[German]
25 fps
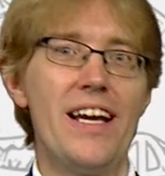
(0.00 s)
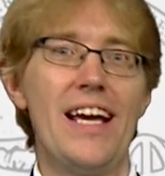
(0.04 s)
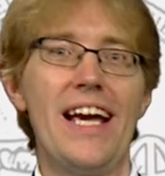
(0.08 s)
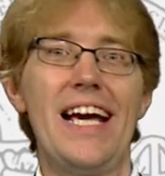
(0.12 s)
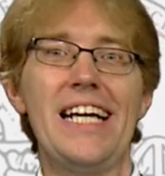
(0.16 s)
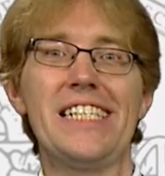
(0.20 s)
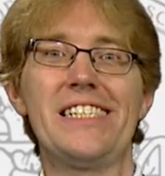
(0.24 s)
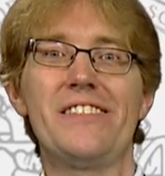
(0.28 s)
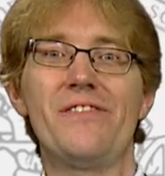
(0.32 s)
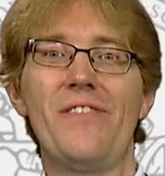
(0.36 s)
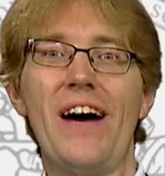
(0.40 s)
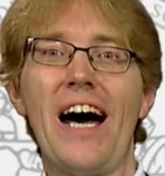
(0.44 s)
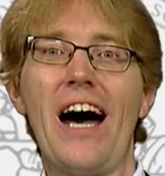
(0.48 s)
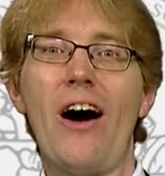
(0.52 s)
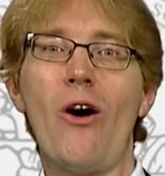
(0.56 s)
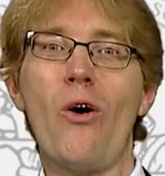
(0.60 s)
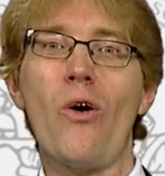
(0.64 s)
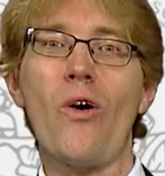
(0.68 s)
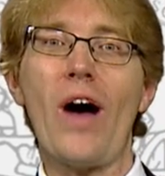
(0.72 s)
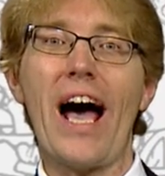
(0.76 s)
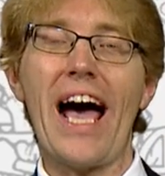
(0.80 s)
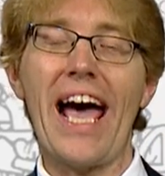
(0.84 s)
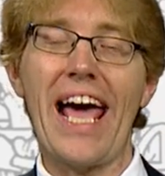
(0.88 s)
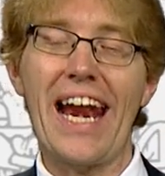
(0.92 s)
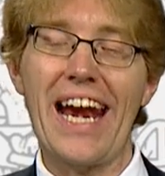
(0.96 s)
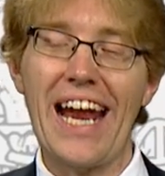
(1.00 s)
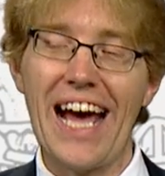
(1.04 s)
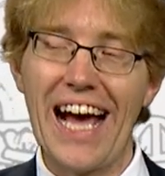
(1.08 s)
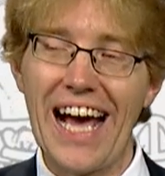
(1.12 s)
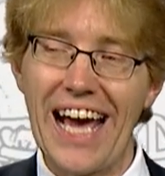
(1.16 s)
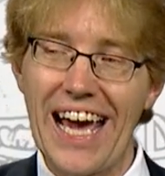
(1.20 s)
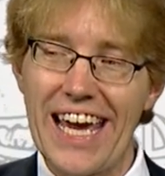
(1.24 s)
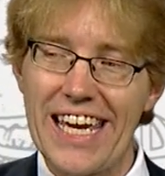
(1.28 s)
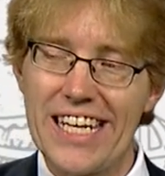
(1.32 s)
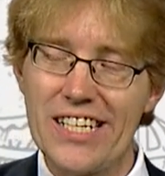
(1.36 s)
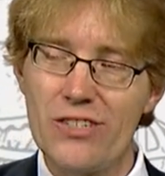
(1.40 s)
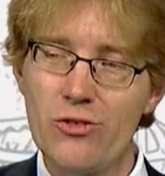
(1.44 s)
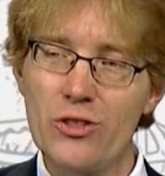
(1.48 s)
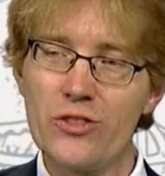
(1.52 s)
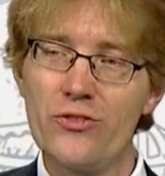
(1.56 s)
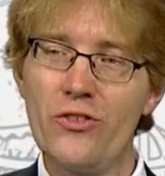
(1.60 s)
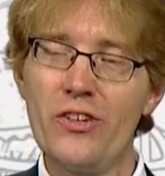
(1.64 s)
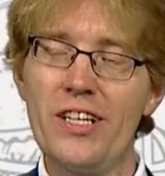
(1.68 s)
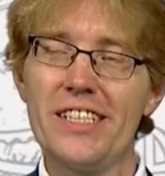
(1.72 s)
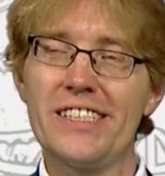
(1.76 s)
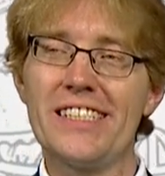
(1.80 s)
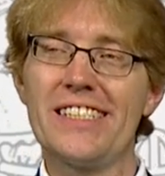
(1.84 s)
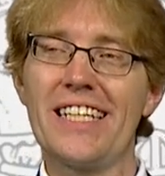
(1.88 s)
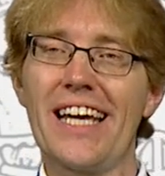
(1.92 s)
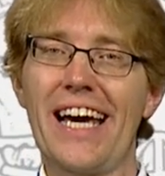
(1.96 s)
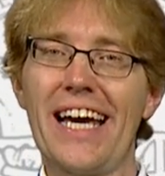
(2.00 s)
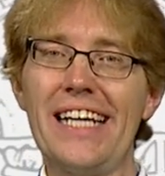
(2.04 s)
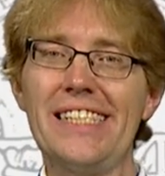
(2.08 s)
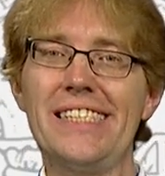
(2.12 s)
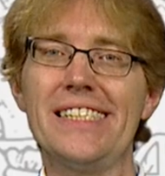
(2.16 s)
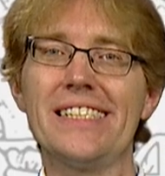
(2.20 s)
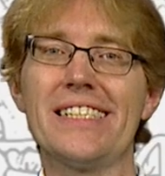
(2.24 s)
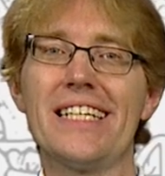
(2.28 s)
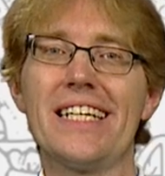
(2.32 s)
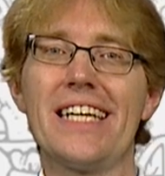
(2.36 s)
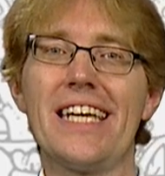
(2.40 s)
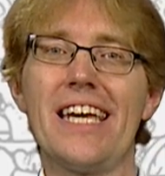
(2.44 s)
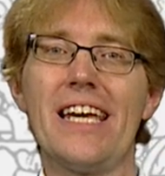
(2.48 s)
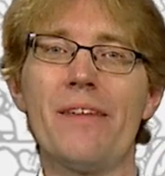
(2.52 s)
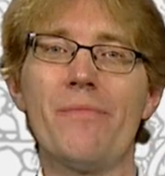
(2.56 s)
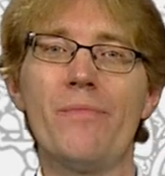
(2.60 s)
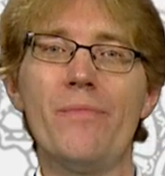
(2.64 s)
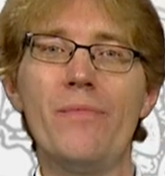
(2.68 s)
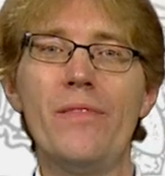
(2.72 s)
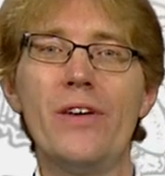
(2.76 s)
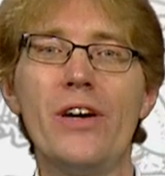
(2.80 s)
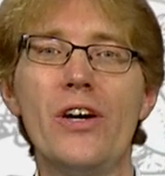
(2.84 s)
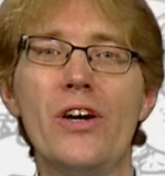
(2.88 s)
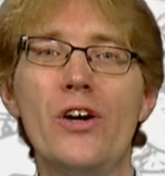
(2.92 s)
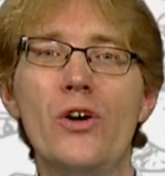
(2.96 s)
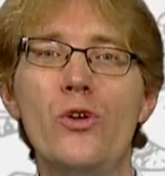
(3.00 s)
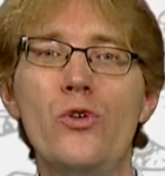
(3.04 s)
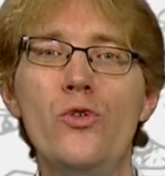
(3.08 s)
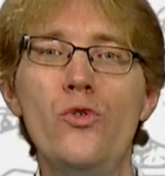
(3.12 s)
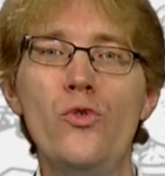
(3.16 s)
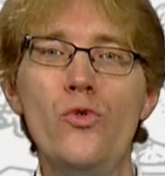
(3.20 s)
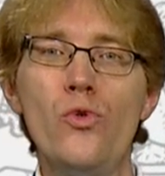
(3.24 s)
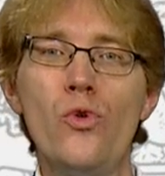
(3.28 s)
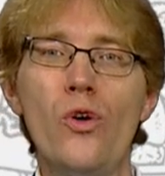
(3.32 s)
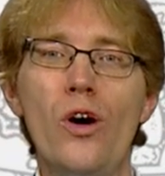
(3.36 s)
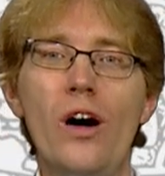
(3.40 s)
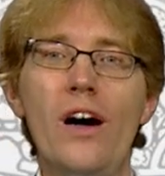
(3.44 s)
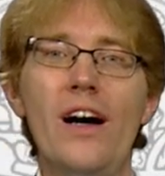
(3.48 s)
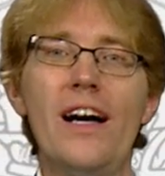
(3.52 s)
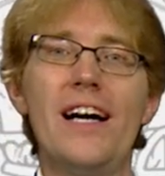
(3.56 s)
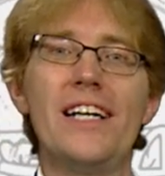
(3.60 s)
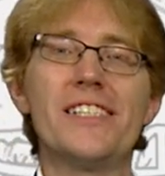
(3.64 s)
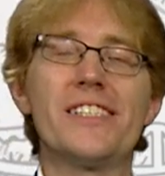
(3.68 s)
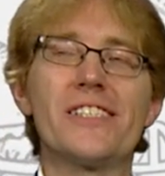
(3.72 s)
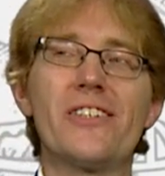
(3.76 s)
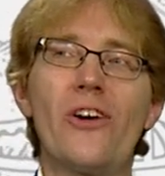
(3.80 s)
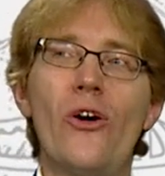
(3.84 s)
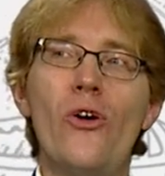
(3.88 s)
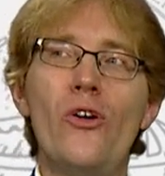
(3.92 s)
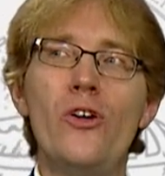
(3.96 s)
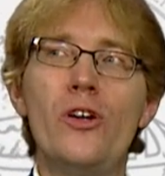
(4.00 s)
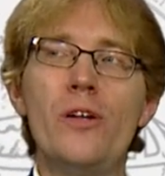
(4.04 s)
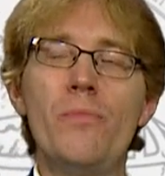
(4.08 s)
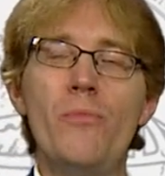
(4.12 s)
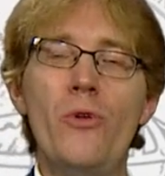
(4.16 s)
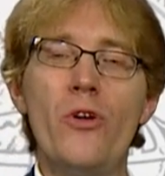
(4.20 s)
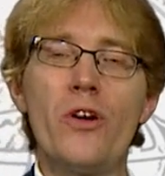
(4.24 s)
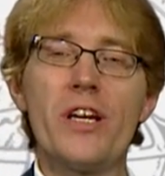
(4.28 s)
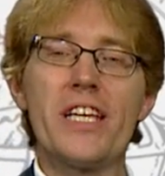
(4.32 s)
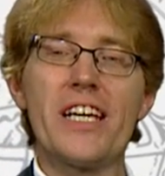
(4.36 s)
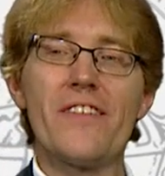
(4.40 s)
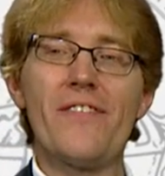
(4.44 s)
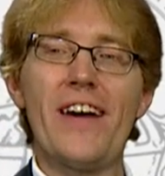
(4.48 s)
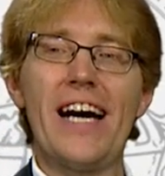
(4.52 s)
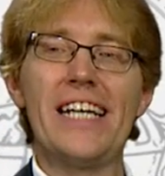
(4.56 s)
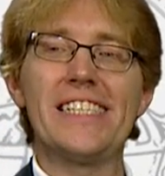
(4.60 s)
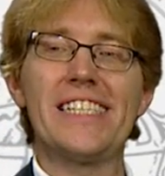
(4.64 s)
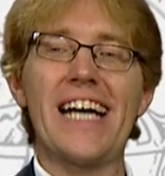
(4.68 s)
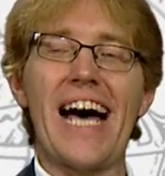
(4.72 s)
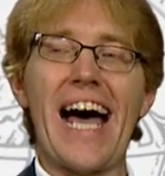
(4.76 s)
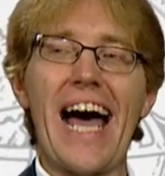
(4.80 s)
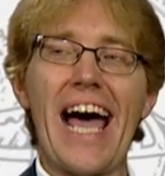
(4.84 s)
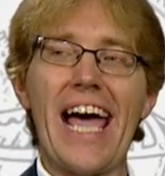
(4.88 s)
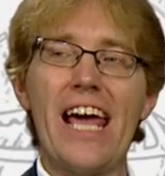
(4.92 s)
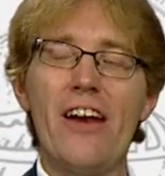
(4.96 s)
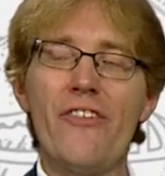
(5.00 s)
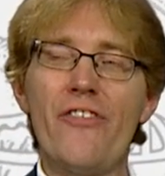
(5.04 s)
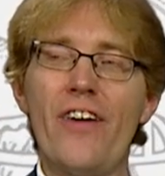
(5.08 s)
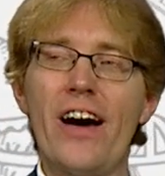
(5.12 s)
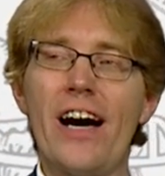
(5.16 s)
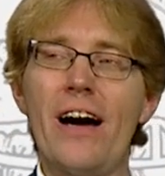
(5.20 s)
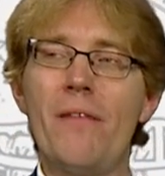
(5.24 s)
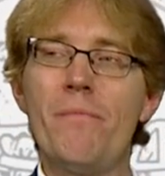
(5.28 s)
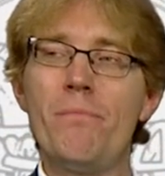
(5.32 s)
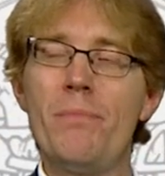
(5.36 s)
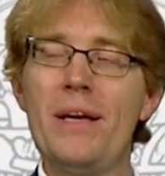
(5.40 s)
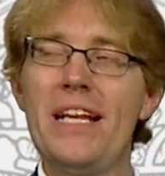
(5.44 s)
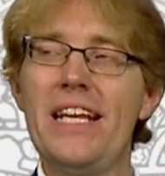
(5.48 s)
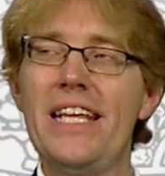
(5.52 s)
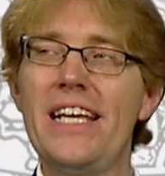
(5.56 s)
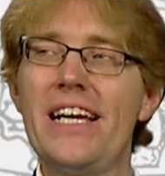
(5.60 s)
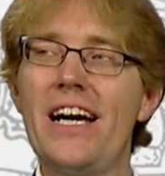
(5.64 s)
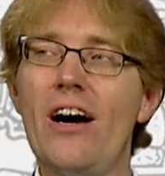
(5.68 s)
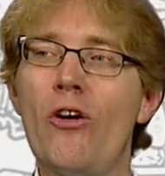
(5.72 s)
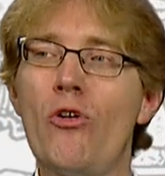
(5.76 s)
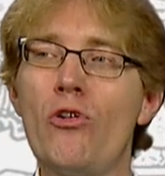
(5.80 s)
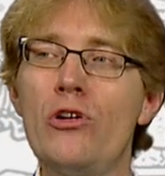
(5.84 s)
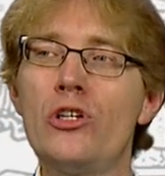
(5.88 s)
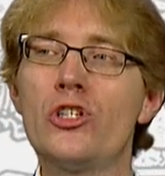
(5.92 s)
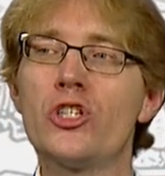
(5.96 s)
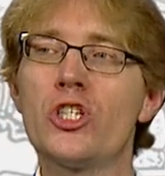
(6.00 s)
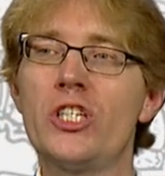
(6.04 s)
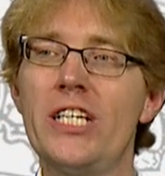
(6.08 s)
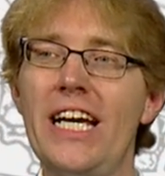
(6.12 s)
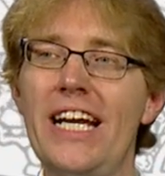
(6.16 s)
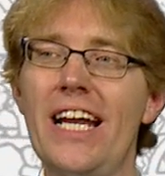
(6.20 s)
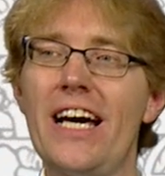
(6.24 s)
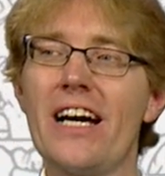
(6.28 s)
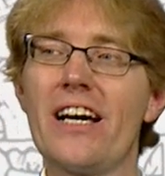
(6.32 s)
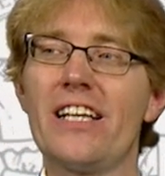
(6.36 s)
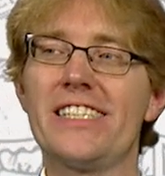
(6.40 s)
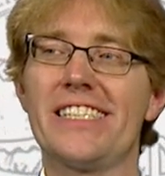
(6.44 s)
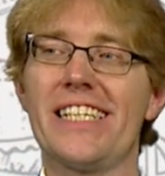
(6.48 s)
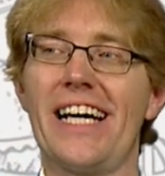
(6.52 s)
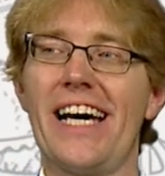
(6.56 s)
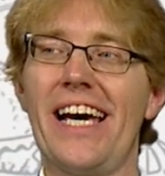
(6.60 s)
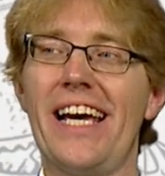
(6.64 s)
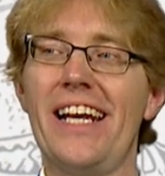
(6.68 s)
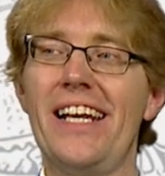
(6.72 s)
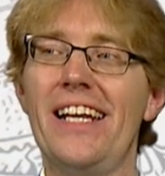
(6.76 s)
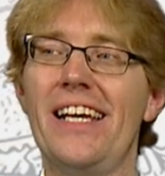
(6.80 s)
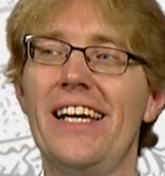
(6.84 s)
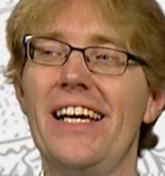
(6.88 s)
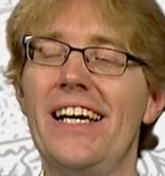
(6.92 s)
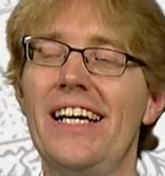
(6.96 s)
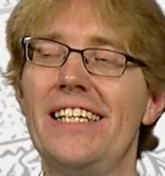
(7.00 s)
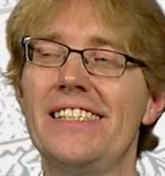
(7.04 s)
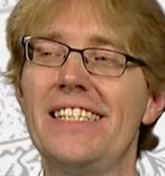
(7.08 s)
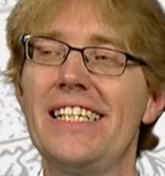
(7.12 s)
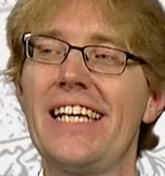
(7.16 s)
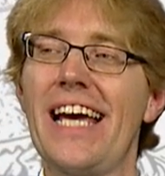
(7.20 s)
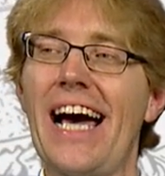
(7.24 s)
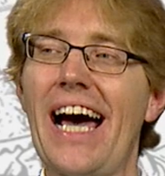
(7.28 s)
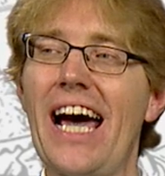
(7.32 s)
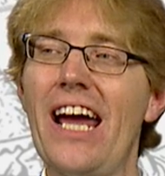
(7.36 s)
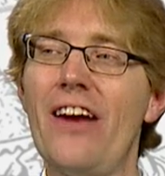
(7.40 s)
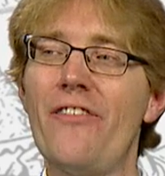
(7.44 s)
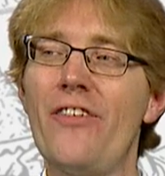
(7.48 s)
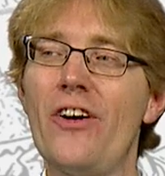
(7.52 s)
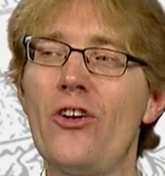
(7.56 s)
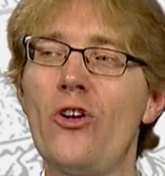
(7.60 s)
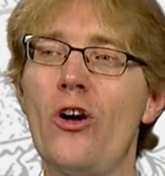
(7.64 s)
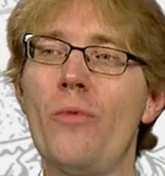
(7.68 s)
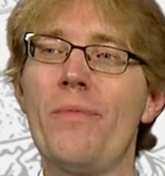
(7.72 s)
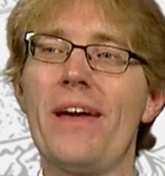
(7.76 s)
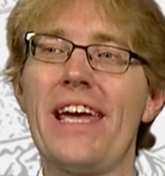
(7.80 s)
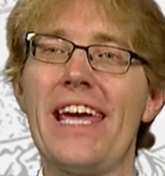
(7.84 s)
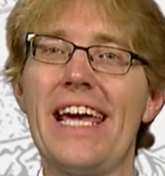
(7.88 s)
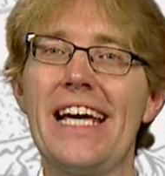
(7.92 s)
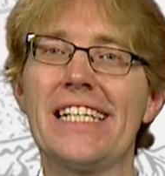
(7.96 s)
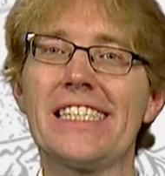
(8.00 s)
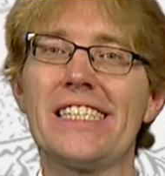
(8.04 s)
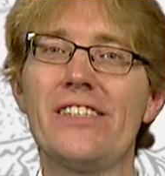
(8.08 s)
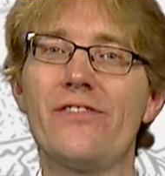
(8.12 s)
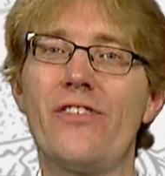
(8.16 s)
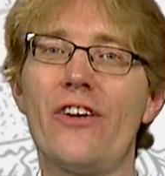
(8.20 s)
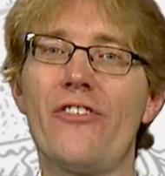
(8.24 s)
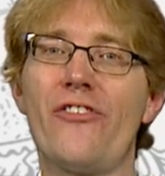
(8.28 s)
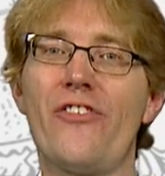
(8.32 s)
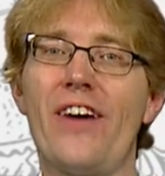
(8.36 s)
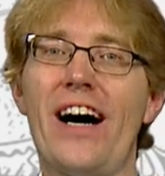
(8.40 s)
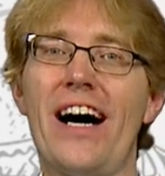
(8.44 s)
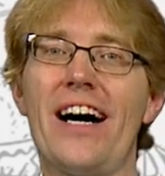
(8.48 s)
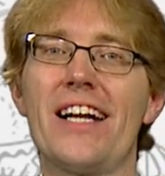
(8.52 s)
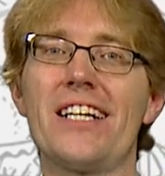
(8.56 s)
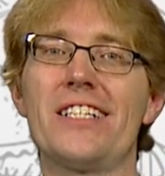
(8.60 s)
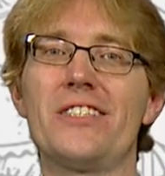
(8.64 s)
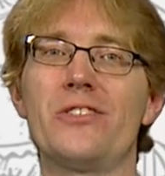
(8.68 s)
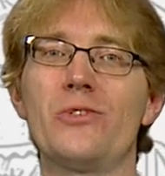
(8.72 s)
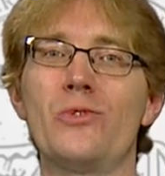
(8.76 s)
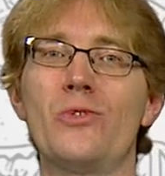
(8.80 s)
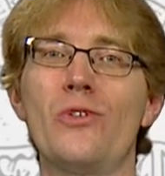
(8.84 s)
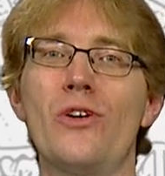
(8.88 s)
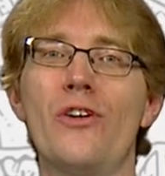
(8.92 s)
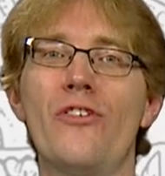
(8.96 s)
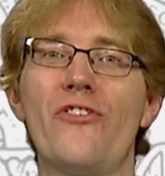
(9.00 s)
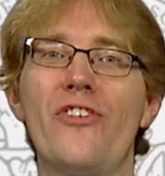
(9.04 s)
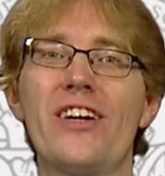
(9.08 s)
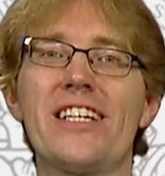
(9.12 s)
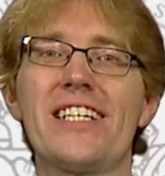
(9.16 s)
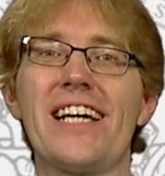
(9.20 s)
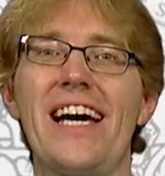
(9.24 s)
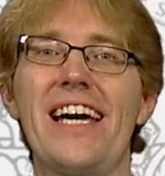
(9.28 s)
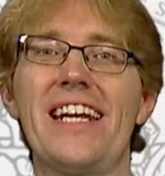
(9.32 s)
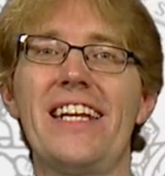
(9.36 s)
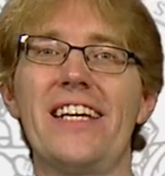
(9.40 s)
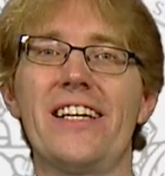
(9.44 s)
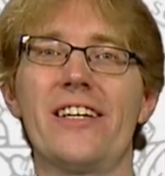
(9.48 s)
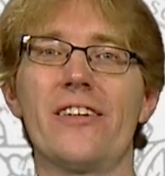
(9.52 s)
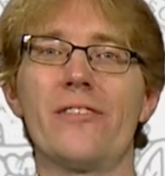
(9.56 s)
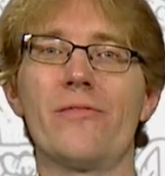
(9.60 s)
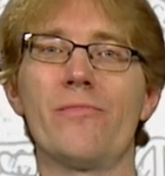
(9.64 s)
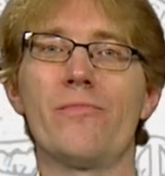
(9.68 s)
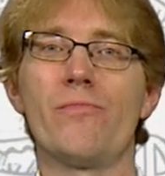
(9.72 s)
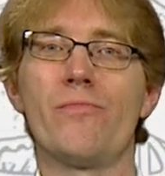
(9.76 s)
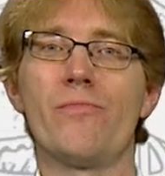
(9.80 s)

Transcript: es war auch ein rechtsschutzwürdiges Interesse gegeben, nur es könnte möglicherweise einfacher, billiger und schneller sein, sich einfach nur im ersten Verfahren zu verteidigen.